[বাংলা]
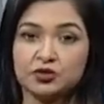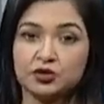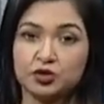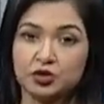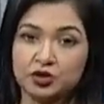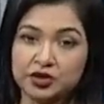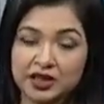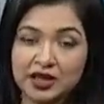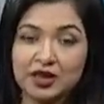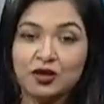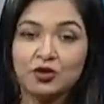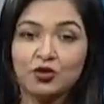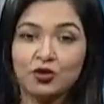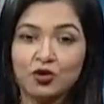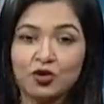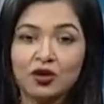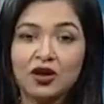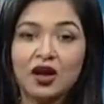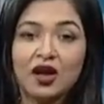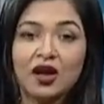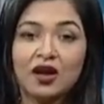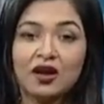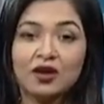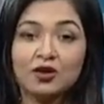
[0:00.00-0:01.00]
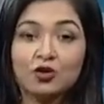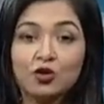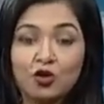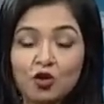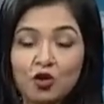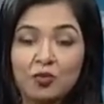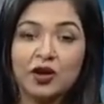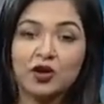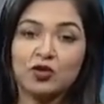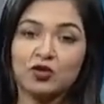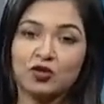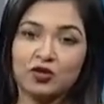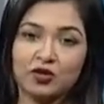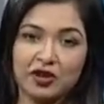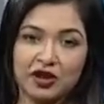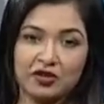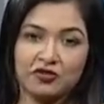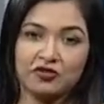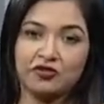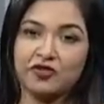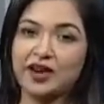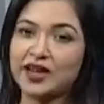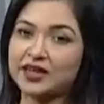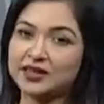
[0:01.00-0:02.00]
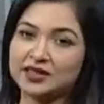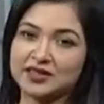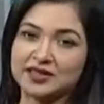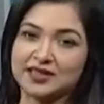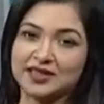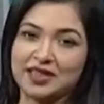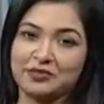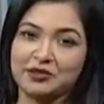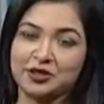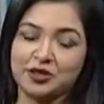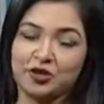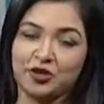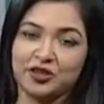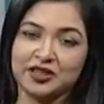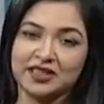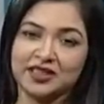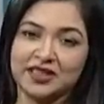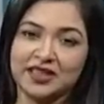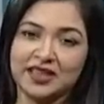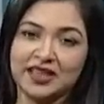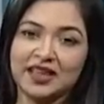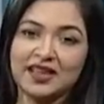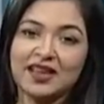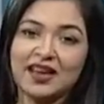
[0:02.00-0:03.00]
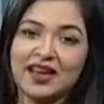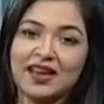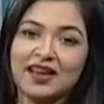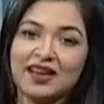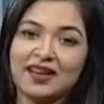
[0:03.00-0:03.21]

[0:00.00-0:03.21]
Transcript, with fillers: জটিল রোগ গ্লোমেরুলোনেফ্রাইটিস এই বিষয়টি নিয়ে